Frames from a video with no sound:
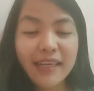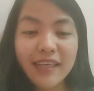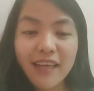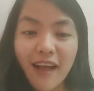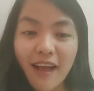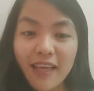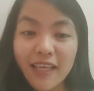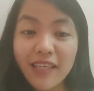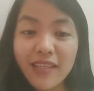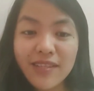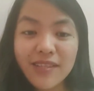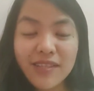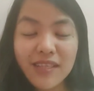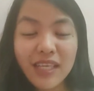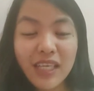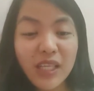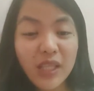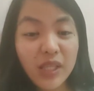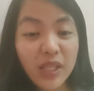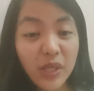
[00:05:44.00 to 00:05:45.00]

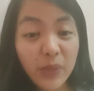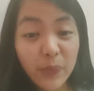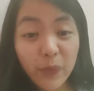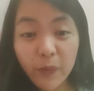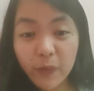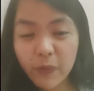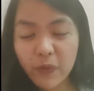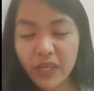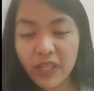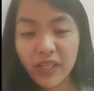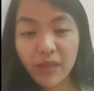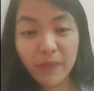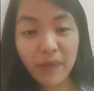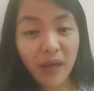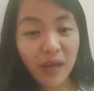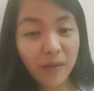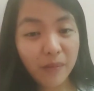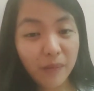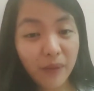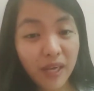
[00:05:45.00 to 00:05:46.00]
Guys, hindi po pwede
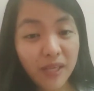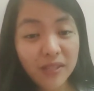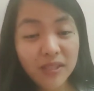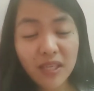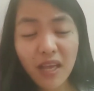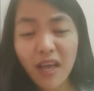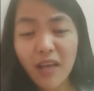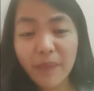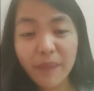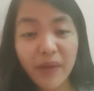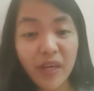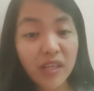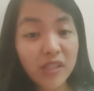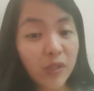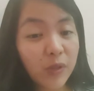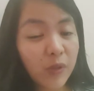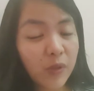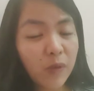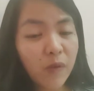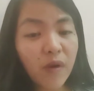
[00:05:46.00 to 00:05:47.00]
makabasa ang
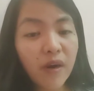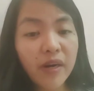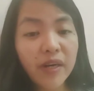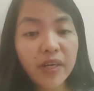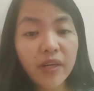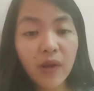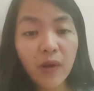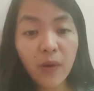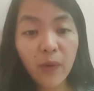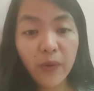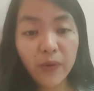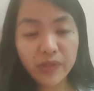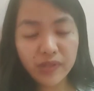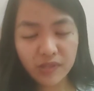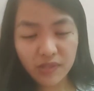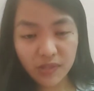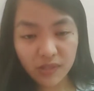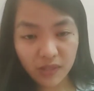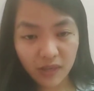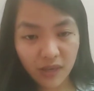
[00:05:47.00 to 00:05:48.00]
mga QR
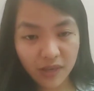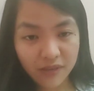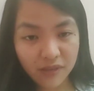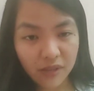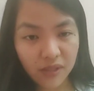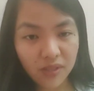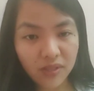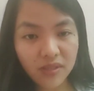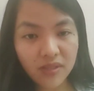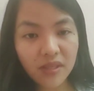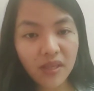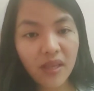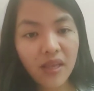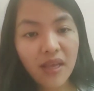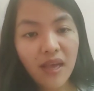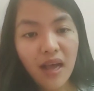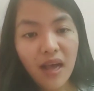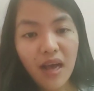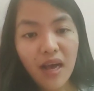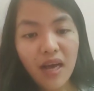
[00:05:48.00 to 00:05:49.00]
code scanners.
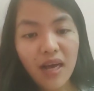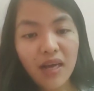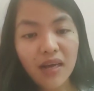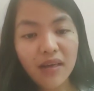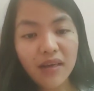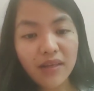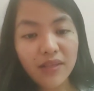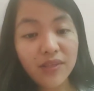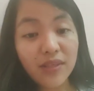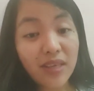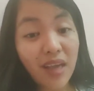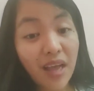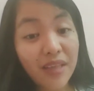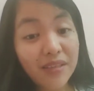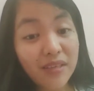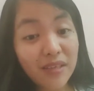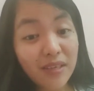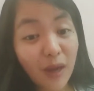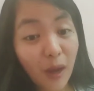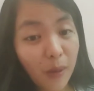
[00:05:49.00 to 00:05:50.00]
Ang
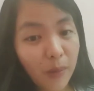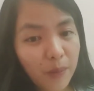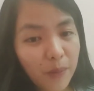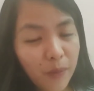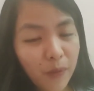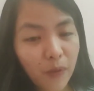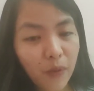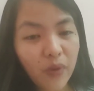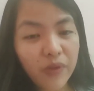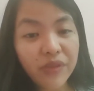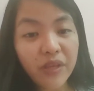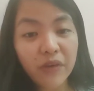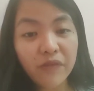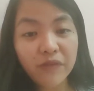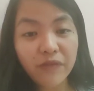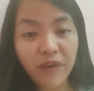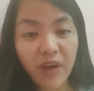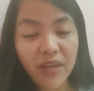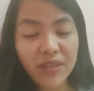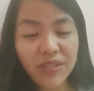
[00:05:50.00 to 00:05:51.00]
scanner lang po
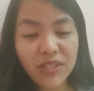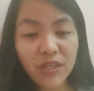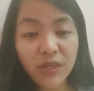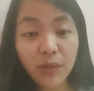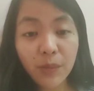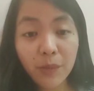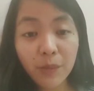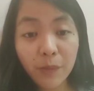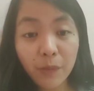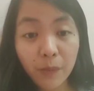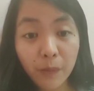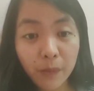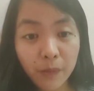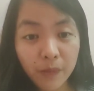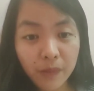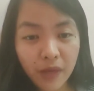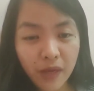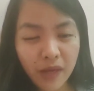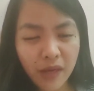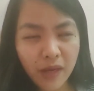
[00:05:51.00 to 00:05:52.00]
ng vaccine
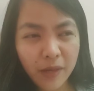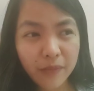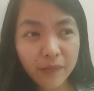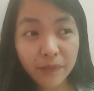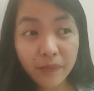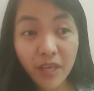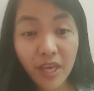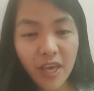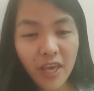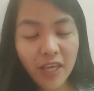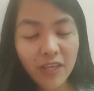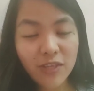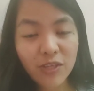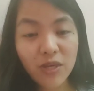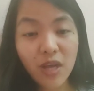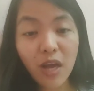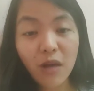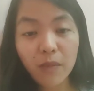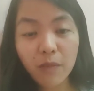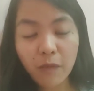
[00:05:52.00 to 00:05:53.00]
uh,
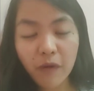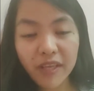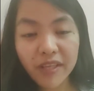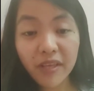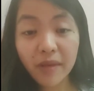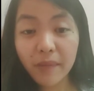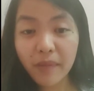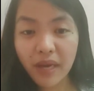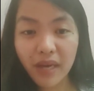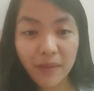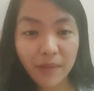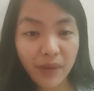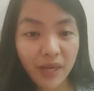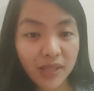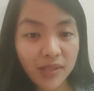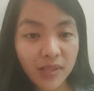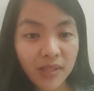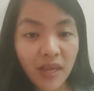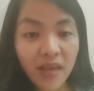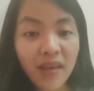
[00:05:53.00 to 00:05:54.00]
PH ang pwedeng
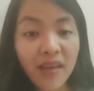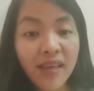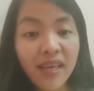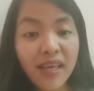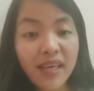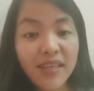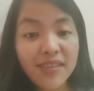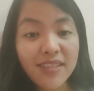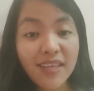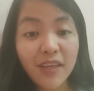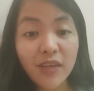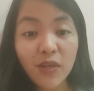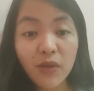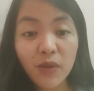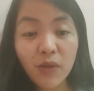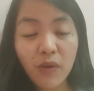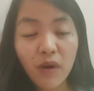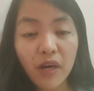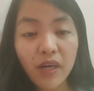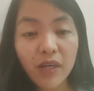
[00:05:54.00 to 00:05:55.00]
makabasa sa
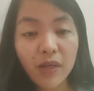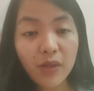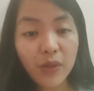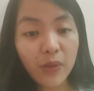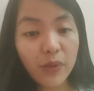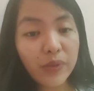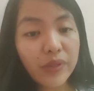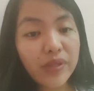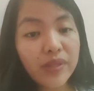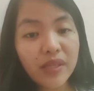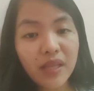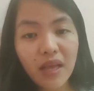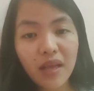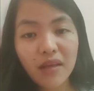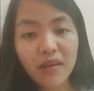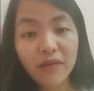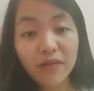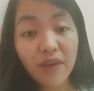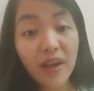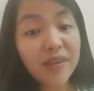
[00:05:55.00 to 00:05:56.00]
QR code
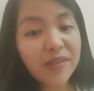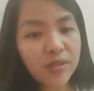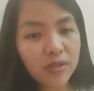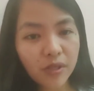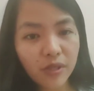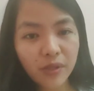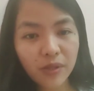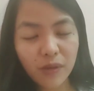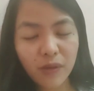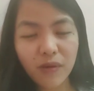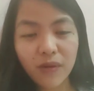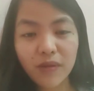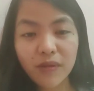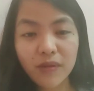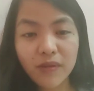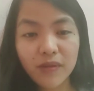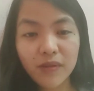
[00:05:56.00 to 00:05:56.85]
ng vaccert nyo.